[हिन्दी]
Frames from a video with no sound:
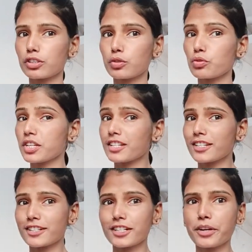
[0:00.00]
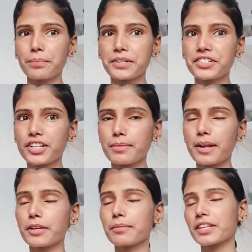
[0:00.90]
करूंगी या जनरल कंपटीशन के
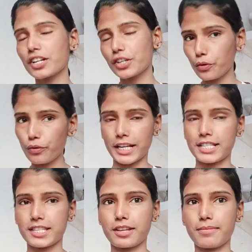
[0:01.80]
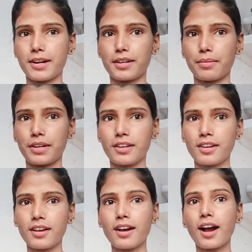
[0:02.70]
बारे में या न्यू वैकेंसी के बारे
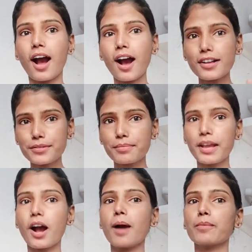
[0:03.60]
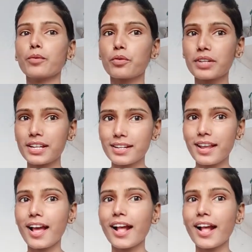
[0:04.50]
में आज मैं आप लोगों के लिए